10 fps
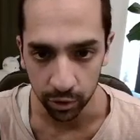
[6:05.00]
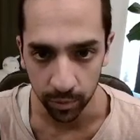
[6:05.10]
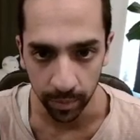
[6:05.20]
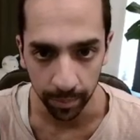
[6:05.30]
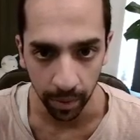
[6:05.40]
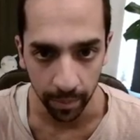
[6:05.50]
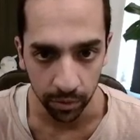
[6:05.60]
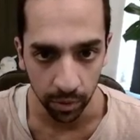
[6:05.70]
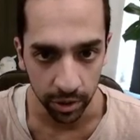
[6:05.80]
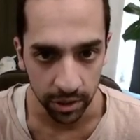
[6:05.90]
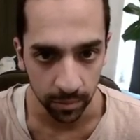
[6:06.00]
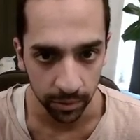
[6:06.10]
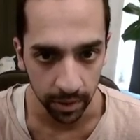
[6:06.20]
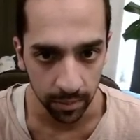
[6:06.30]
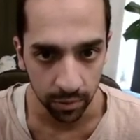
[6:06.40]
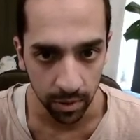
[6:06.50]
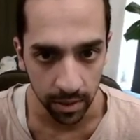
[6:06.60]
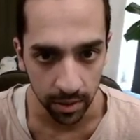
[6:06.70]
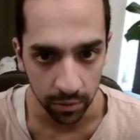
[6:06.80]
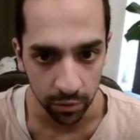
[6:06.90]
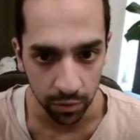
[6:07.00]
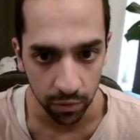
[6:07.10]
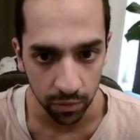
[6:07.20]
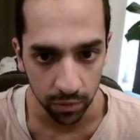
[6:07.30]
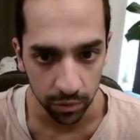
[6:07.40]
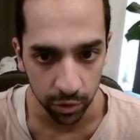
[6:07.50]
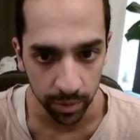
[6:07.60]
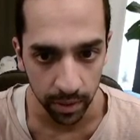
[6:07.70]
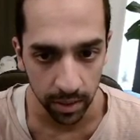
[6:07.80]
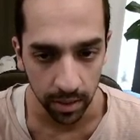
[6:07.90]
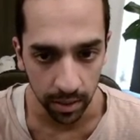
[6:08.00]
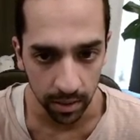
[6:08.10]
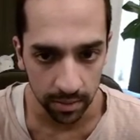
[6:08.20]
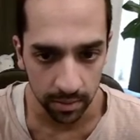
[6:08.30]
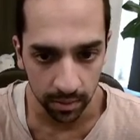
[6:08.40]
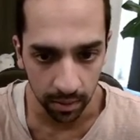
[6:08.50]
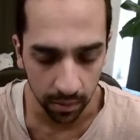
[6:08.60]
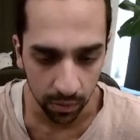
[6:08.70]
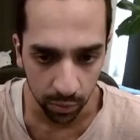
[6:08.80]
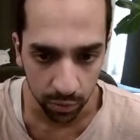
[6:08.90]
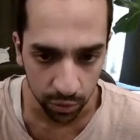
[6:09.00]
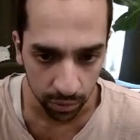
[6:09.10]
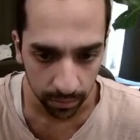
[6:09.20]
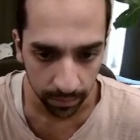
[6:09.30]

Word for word: je peux pas me permettre de lâcher mon dernier bouclier. Du coup, je prie et c'est un coup de jus.